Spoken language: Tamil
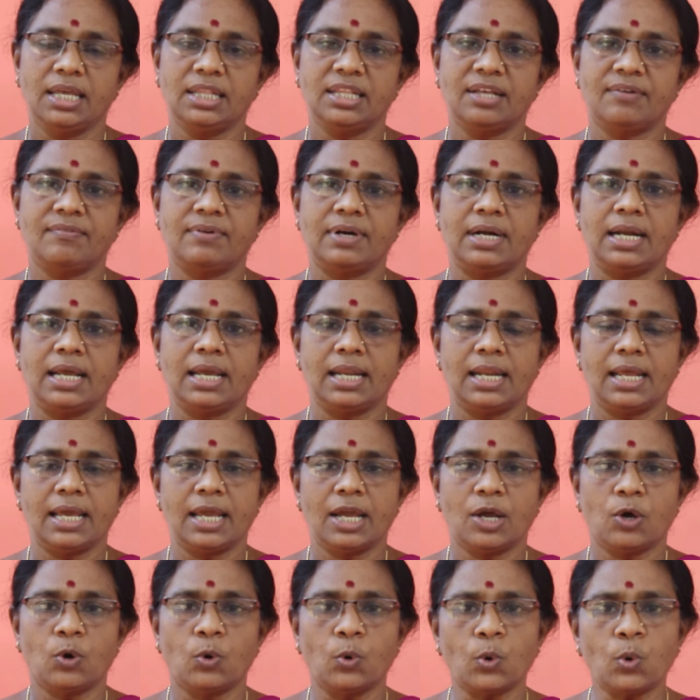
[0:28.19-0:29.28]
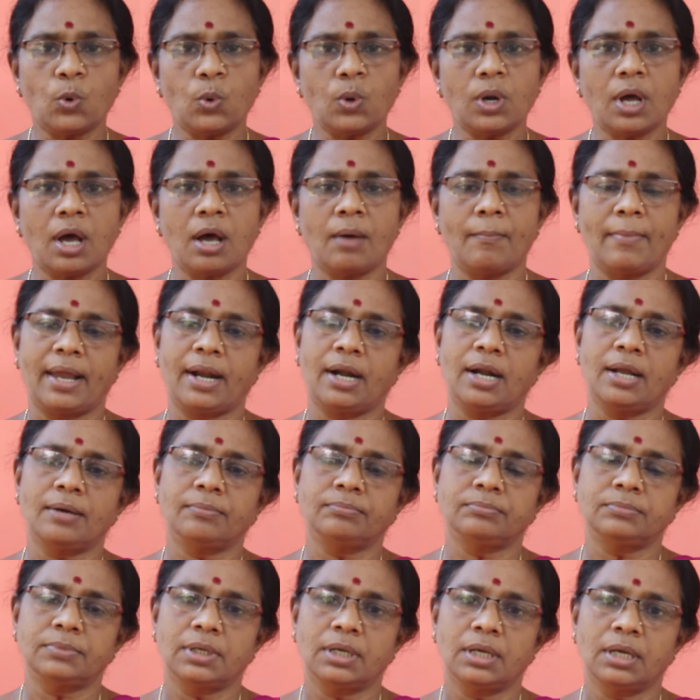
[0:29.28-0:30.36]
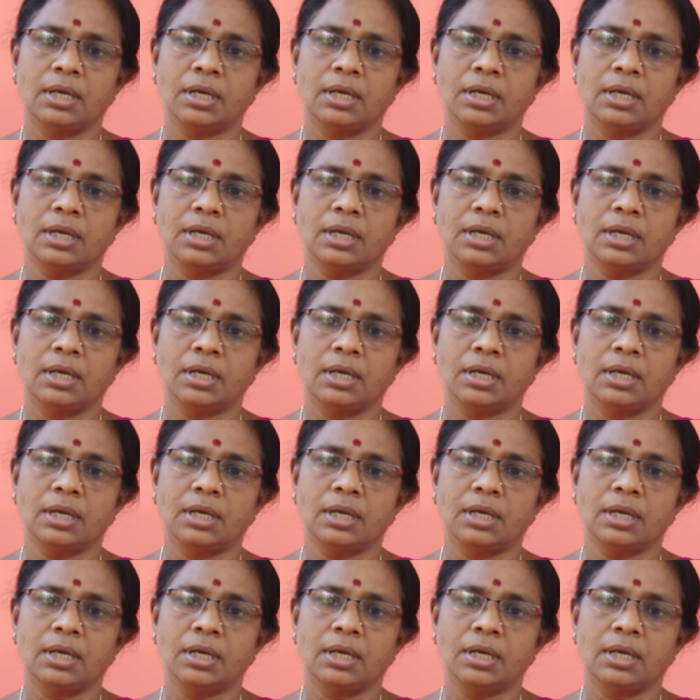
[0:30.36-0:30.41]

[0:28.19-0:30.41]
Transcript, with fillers: இந்த வேளையிலே கொரோனா மரணம்